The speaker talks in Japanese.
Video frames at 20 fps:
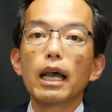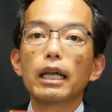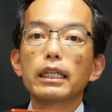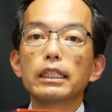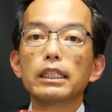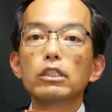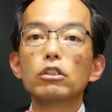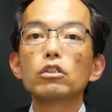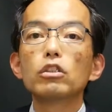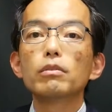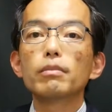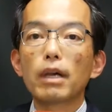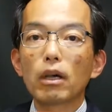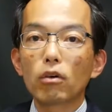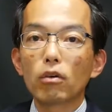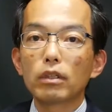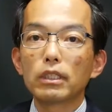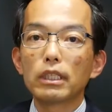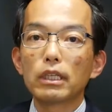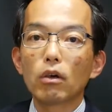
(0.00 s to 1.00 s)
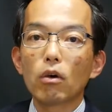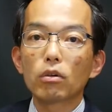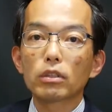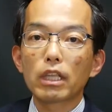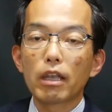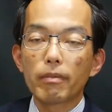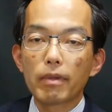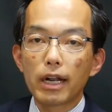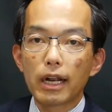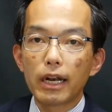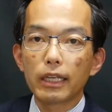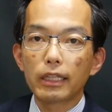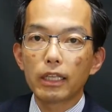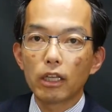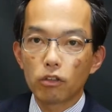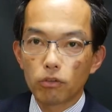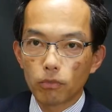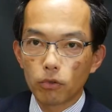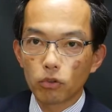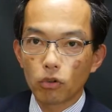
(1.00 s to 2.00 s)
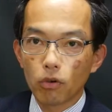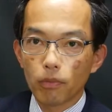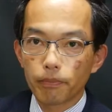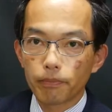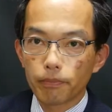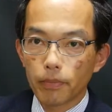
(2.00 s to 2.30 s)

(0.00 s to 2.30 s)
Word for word: 二重箱に収められているもの、